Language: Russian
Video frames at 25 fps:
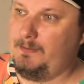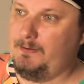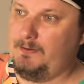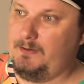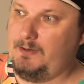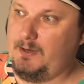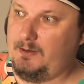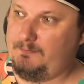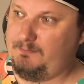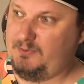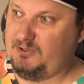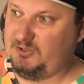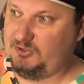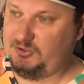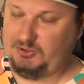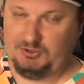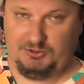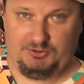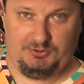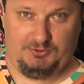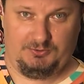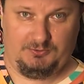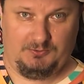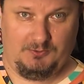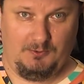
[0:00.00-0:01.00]
Я,
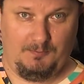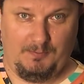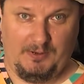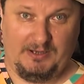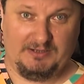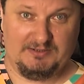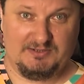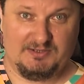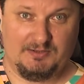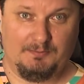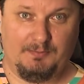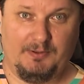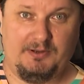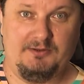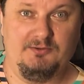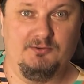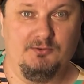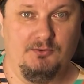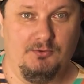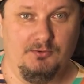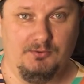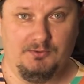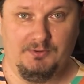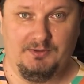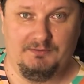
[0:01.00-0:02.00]
Бич, купаться
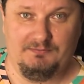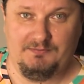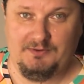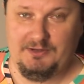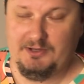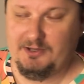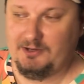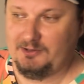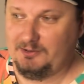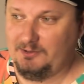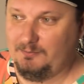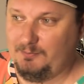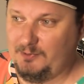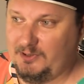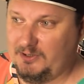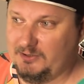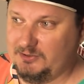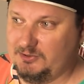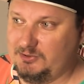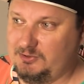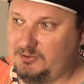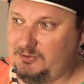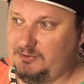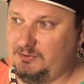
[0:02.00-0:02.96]
пойду на фанерный пляж.